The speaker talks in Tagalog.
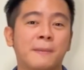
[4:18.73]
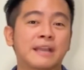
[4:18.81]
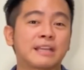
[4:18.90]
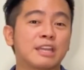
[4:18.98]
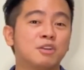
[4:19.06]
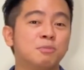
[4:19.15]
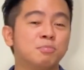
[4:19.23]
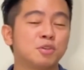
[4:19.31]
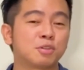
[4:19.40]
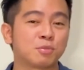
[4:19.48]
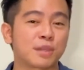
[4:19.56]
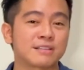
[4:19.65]
Pag
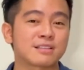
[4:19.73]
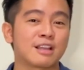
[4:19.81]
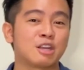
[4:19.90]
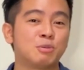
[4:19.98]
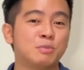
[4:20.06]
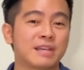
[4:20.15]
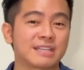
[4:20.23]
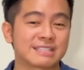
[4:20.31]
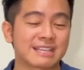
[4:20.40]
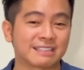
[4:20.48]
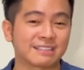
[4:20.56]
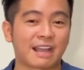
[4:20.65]
kinumpute mo yan sa loob ng
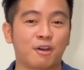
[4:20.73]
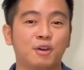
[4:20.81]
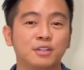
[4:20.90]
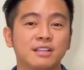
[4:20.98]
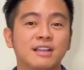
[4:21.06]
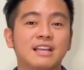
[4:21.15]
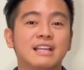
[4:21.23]
isang taon,